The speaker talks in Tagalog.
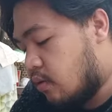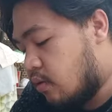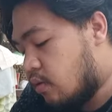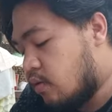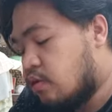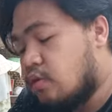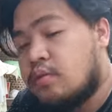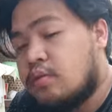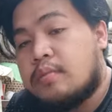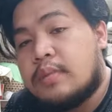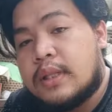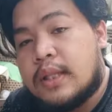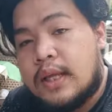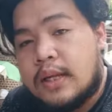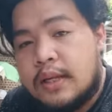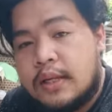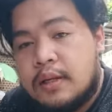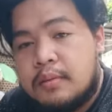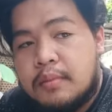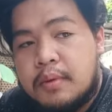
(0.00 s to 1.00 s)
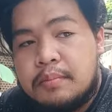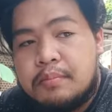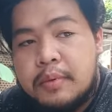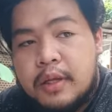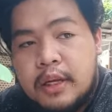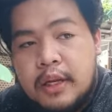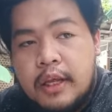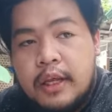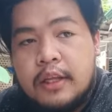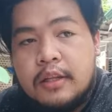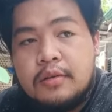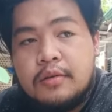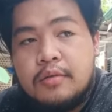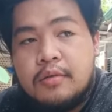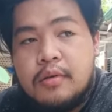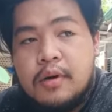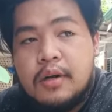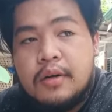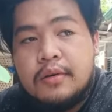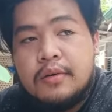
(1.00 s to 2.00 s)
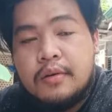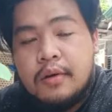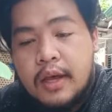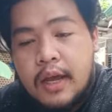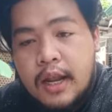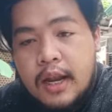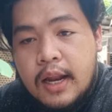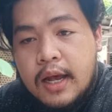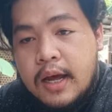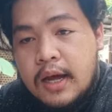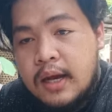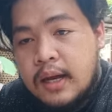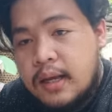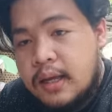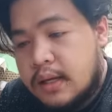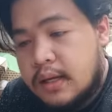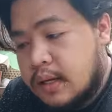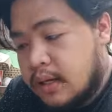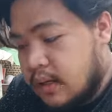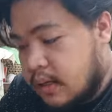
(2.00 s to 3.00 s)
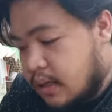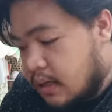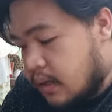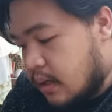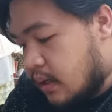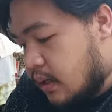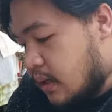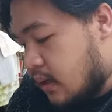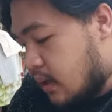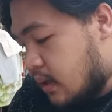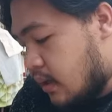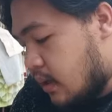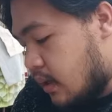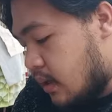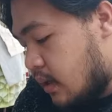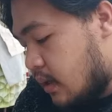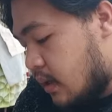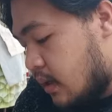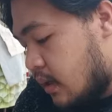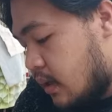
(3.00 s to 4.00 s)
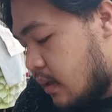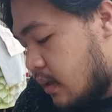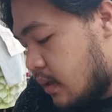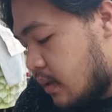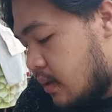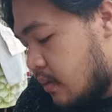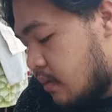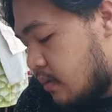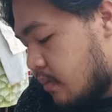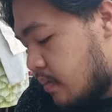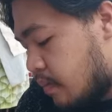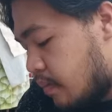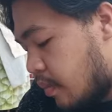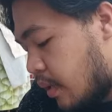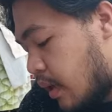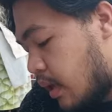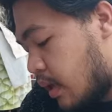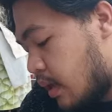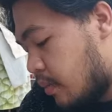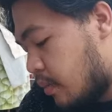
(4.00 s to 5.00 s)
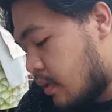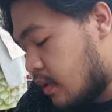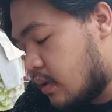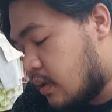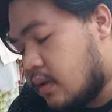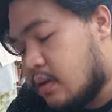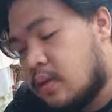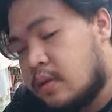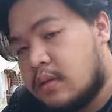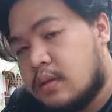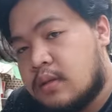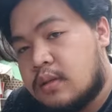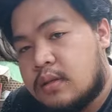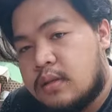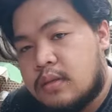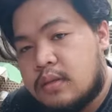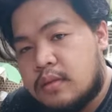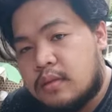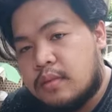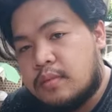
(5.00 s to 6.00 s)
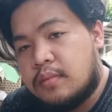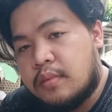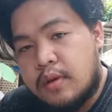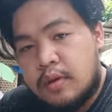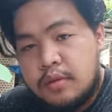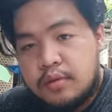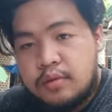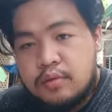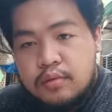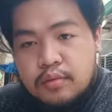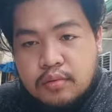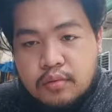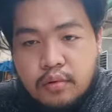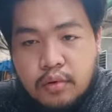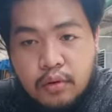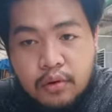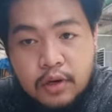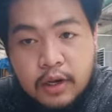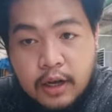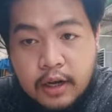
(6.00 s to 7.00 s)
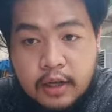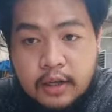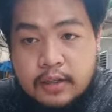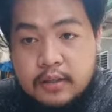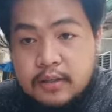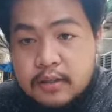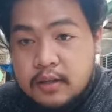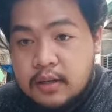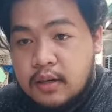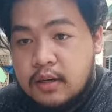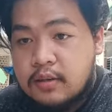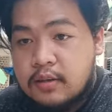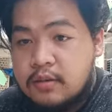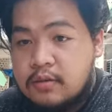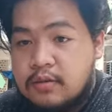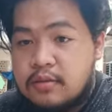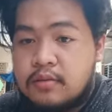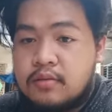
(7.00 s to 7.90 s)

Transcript: Although madali naman piliin kung ano, kaya lang uh, para mas ano yun, organize. Ganun.